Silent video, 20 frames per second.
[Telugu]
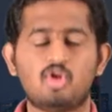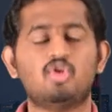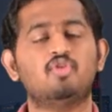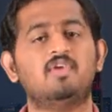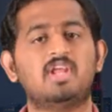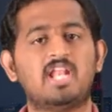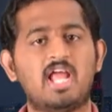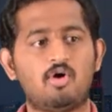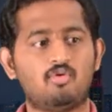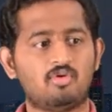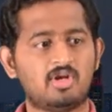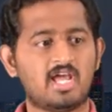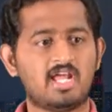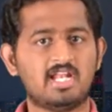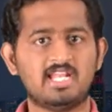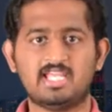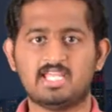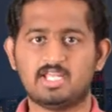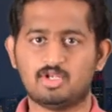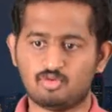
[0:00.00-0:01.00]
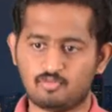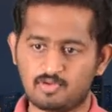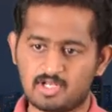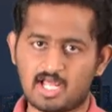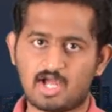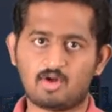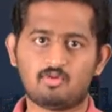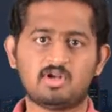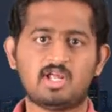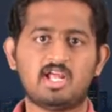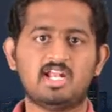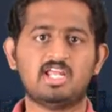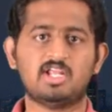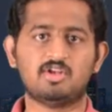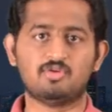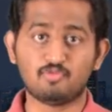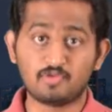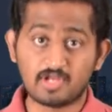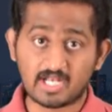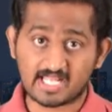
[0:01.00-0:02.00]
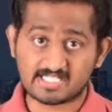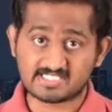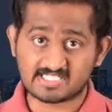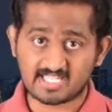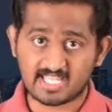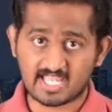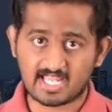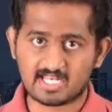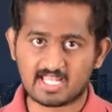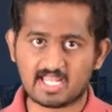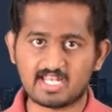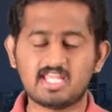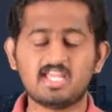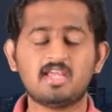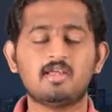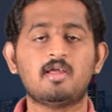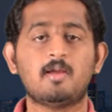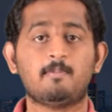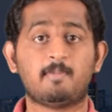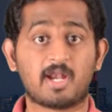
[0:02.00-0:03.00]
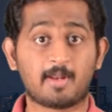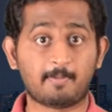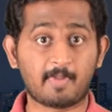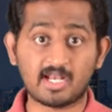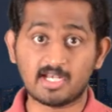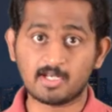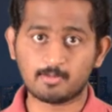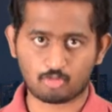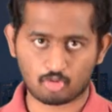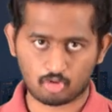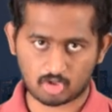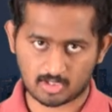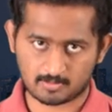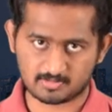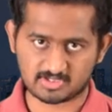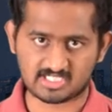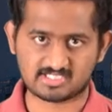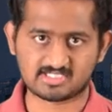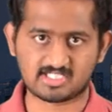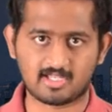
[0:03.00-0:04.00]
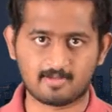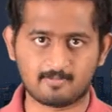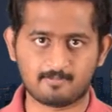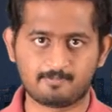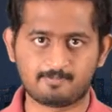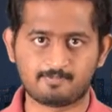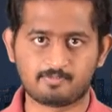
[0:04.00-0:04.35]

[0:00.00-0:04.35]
నువ్వు ఇలా ఉండాలి నువ్వు ఇలా ఉండాలి నువ్వు ఇలా చేయాలి అని మన మైండ్ని ప్రోగ్రామ్ చేస్తాయి